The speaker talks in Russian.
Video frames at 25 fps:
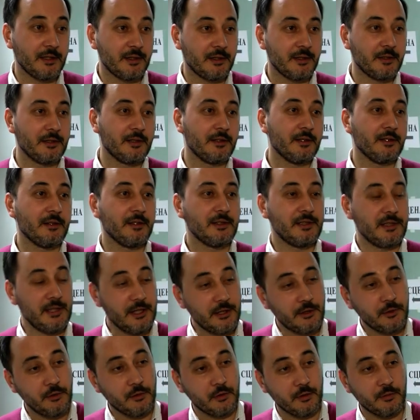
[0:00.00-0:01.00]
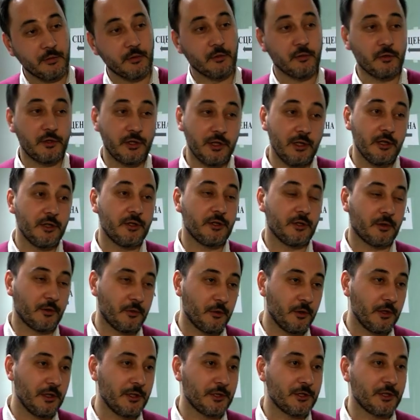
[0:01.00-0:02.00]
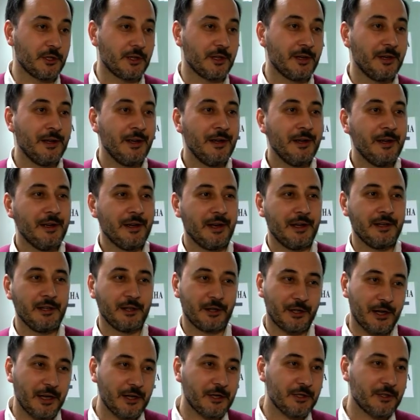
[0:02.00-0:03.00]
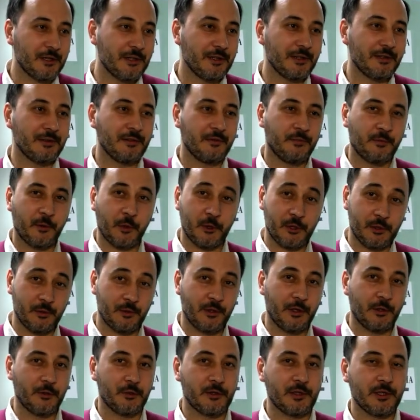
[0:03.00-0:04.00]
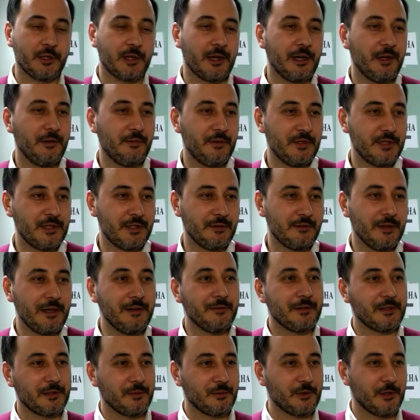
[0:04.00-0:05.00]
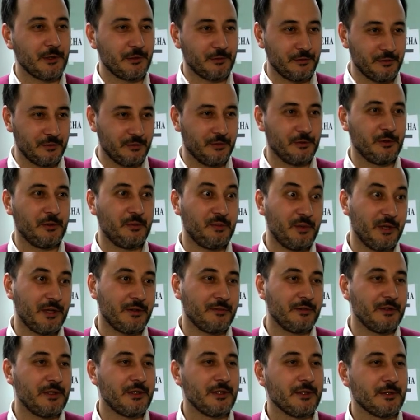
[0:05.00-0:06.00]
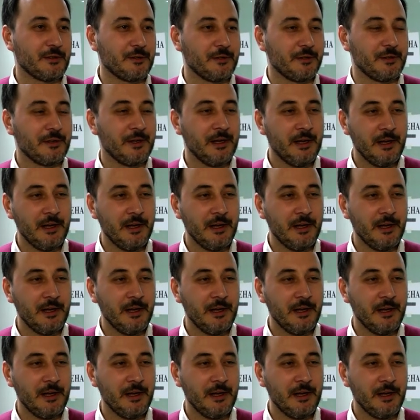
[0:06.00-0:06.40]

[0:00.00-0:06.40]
Это техникумы, училища, колледжи. Они также в прошлом году сыграли фестиваль, в этом году будет первый сезон.